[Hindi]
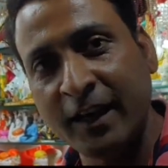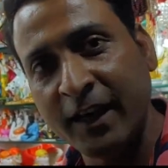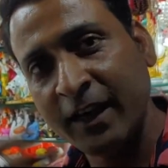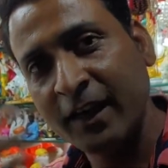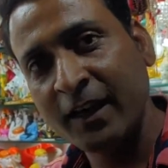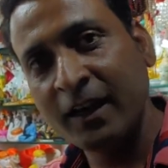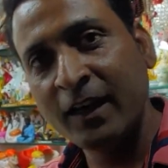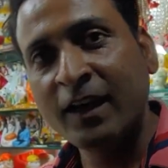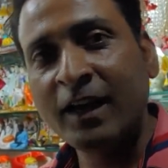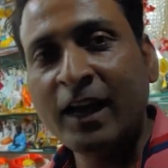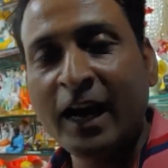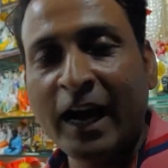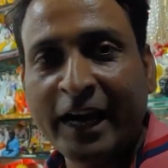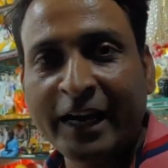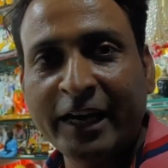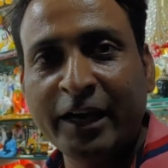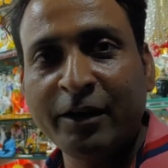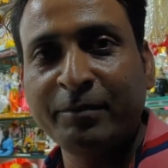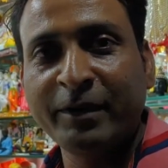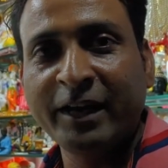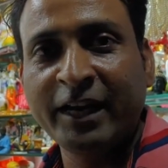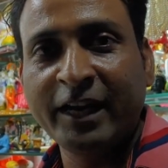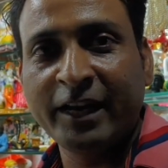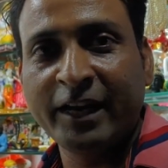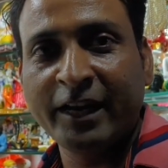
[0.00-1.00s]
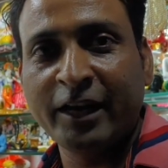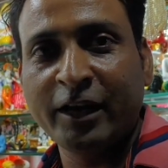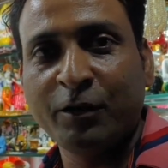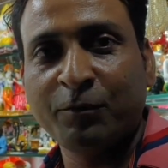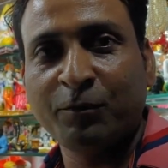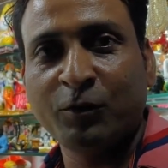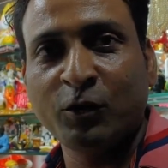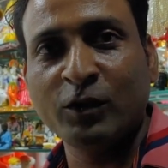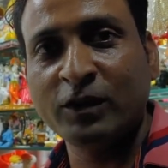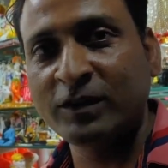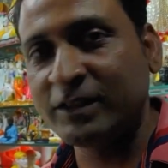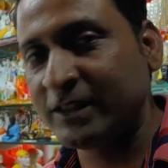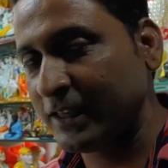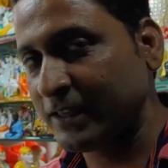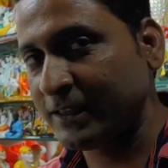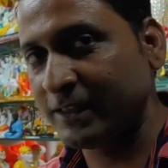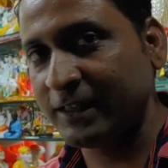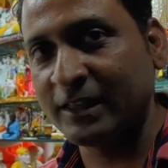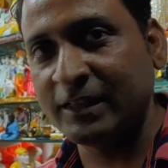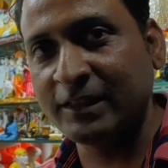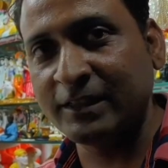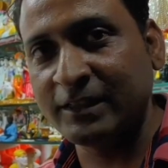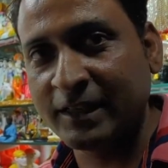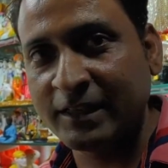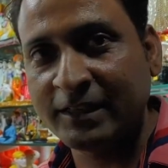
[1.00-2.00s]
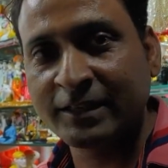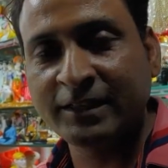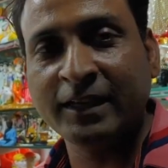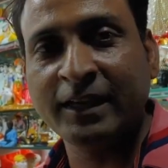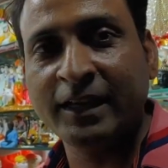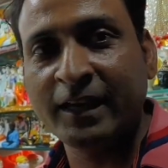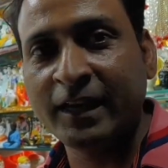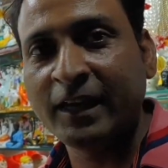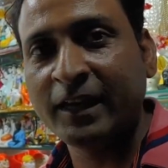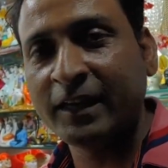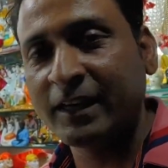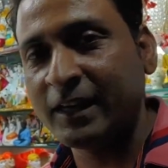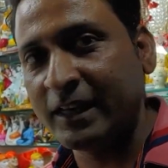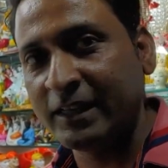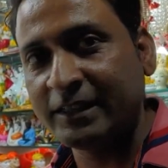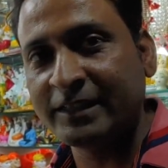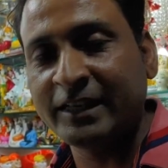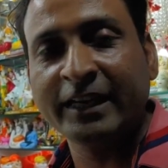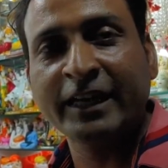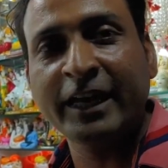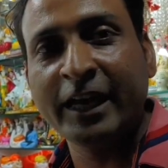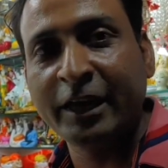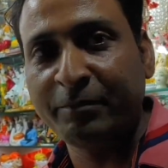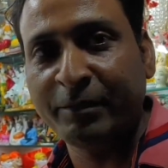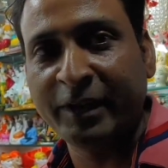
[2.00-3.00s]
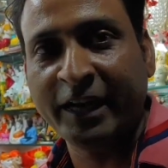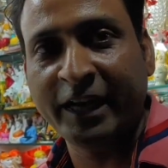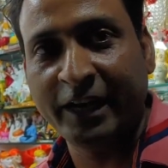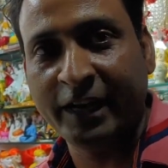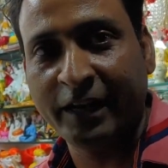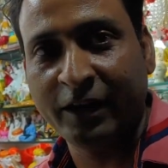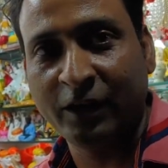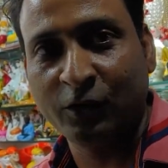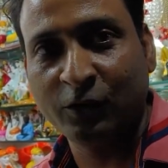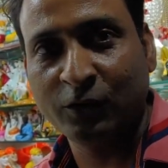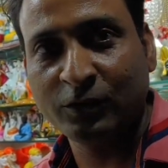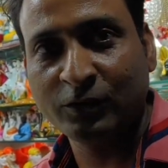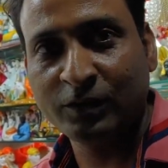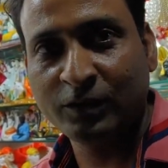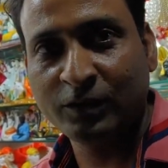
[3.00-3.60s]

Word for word: के आगे मिलेगी तो प्राइस क्या रहेगा उसका नीचे नहीं मिलेगा